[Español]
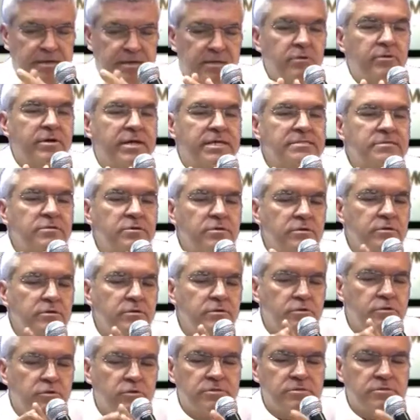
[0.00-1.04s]
de oración
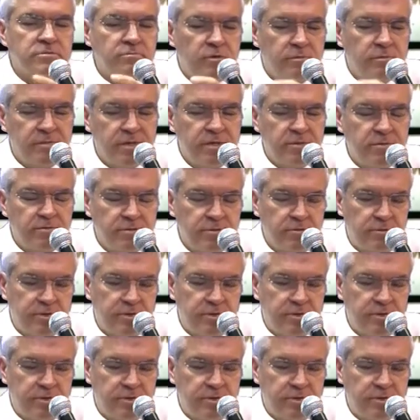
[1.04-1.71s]
dos momentos de